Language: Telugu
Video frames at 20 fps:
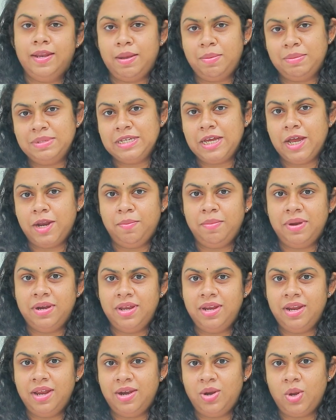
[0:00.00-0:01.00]
నమస్కారం
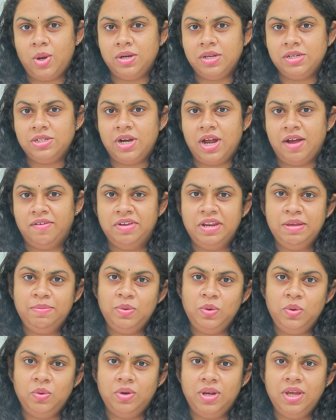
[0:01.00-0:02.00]
అండి నేను డాక్టర్ శ్రావణి
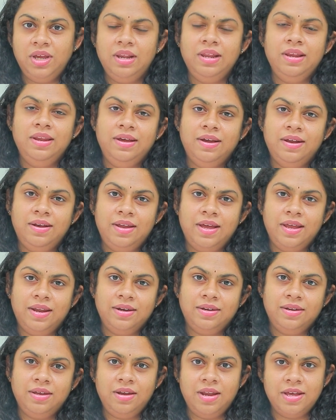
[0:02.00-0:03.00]
పుల్లూరి క్లినికల్
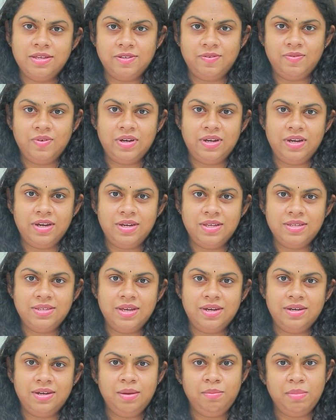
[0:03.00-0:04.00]
డైరెక్టర్ నెస్ట్ ఫర్టిలిటీ
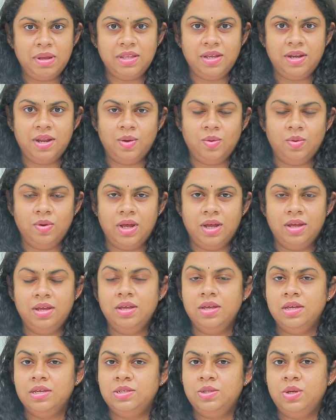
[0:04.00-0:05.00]
సెంటర్ మదీనాగూడ
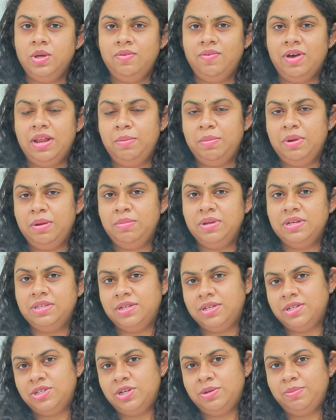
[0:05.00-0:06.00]
సో ఇవాళ మనం
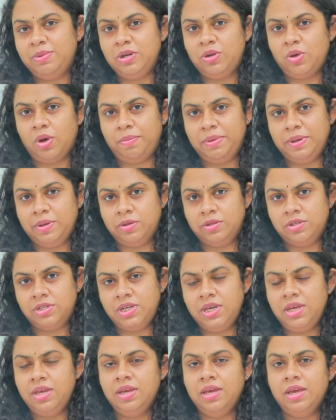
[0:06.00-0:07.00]
డిస్కస్ చేయబోయే టాపిక్
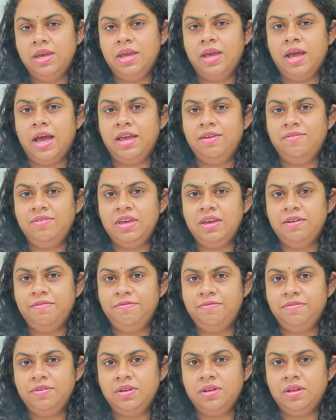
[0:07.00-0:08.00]
వచ్చి
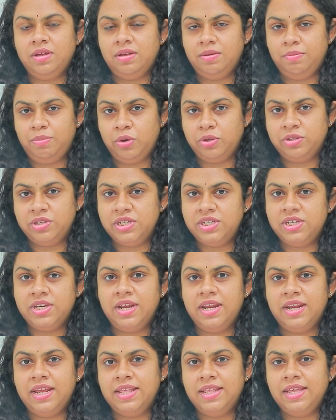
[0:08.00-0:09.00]
ఐవీఎఫ్
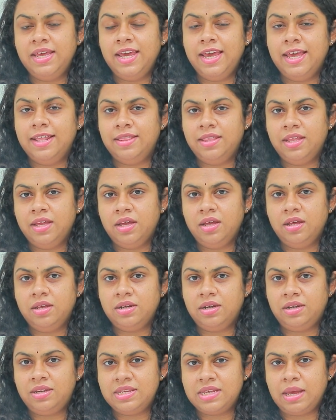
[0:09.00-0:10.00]
ప్రొసీజర్ అనేది ఎంత
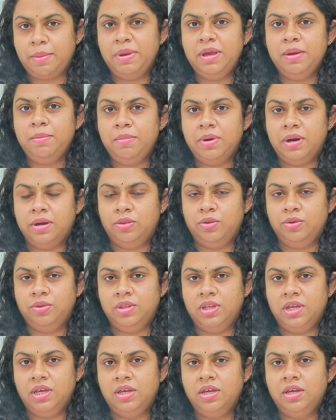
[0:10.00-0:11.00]
సమయం
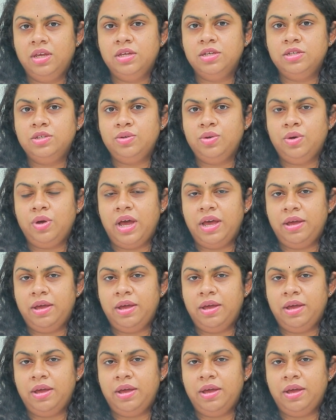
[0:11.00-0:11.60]
పడుతుంది సో